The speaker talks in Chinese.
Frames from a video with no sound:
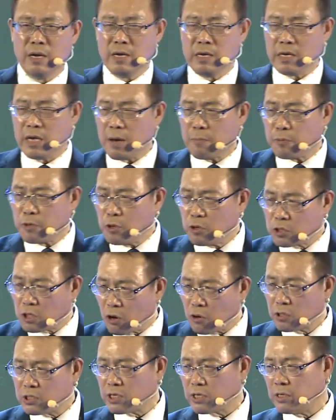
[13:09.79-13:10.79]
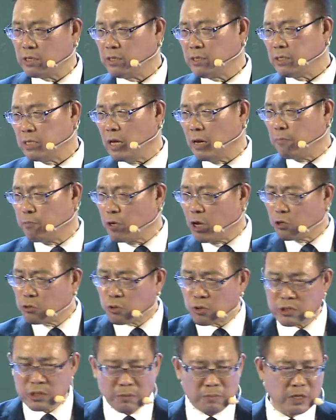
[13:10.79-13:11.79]
也不用投资，也不要
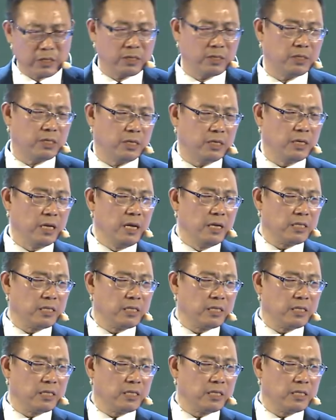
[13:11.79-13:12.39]
做什么事情，